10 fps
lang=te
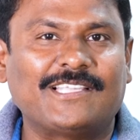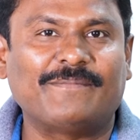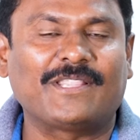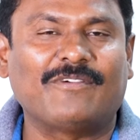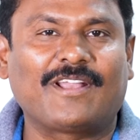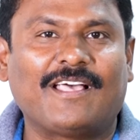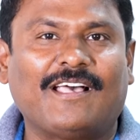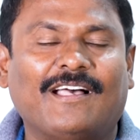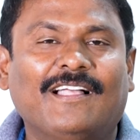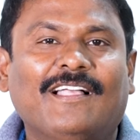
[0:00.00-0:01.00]
సినిమా ద్వారా
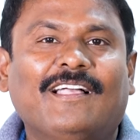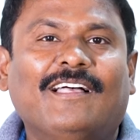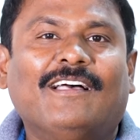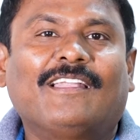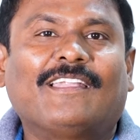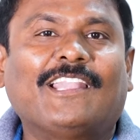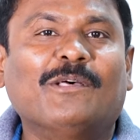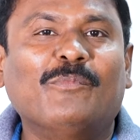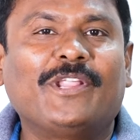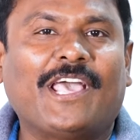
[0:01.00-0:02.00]

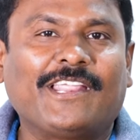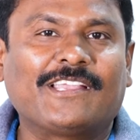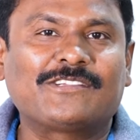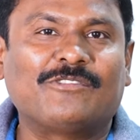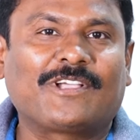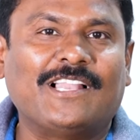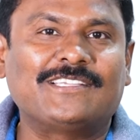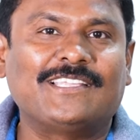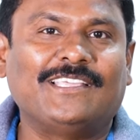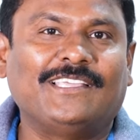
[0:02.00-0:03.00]
నందమూరి హరికృష్ణతో
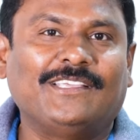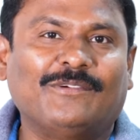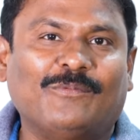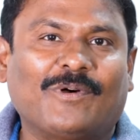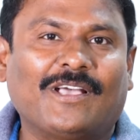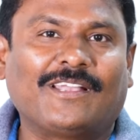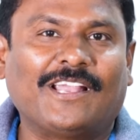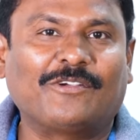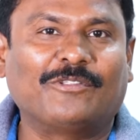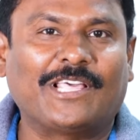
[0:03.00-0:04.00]
కలిసి ఒక
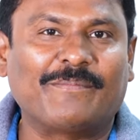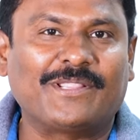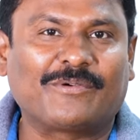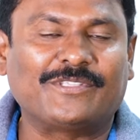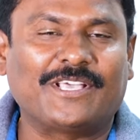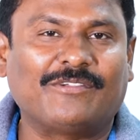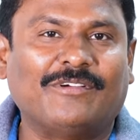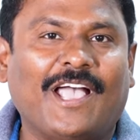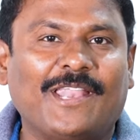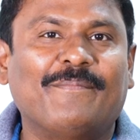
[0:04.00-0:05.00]
నటుడు తెర మీదకి వచ్చారు
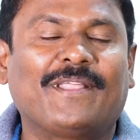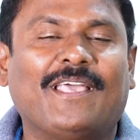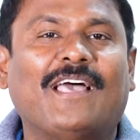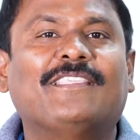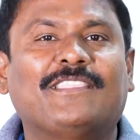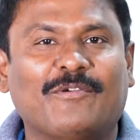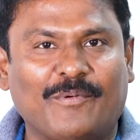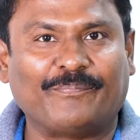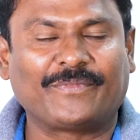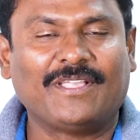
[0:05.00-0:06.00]
ఆయన పేరే
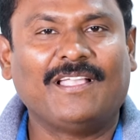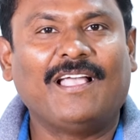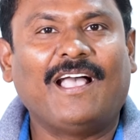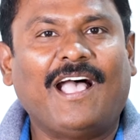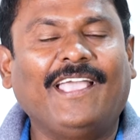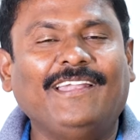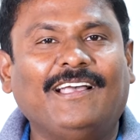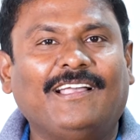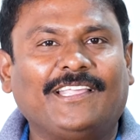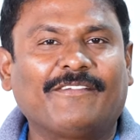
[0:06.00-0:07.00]
ఆదిత్యవం ఆయన
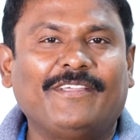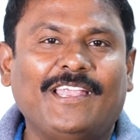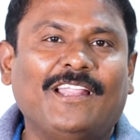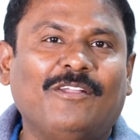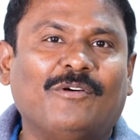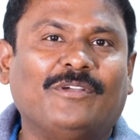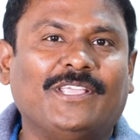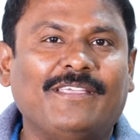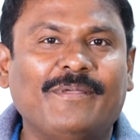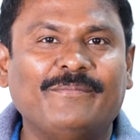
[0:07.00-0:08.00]
ఇరవై ఏళ్లలో
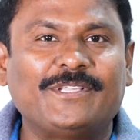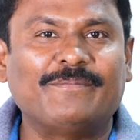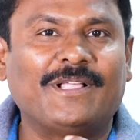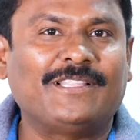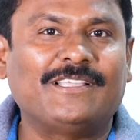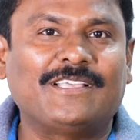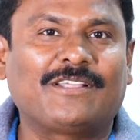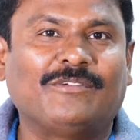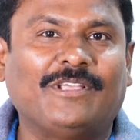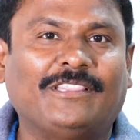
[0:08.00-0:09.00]
ఏమేమి సినిమాలు
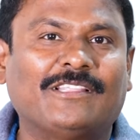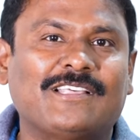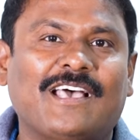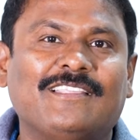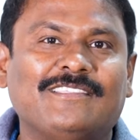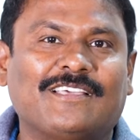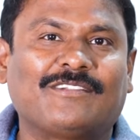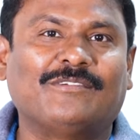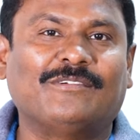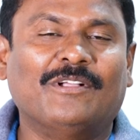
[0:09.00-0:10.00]
చేశారు ఎంత సాధించారు